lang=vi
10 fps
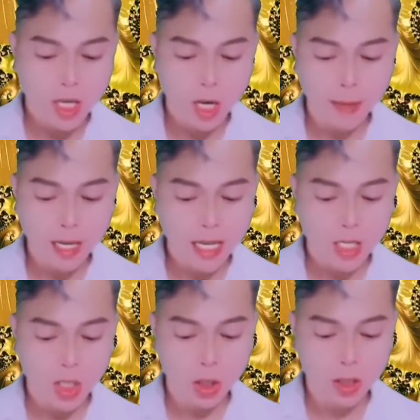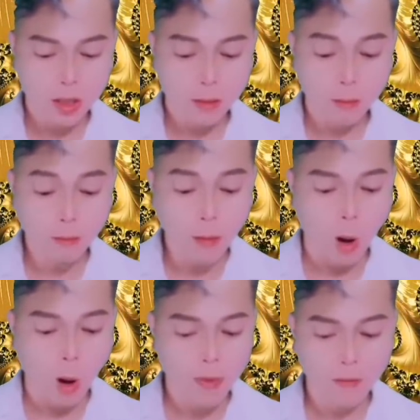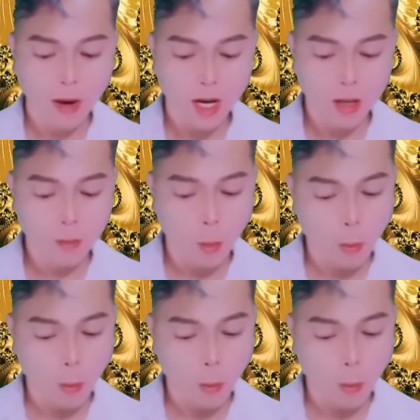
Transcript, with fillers: Tống Hữu im lặng một lúc rồi mới nói.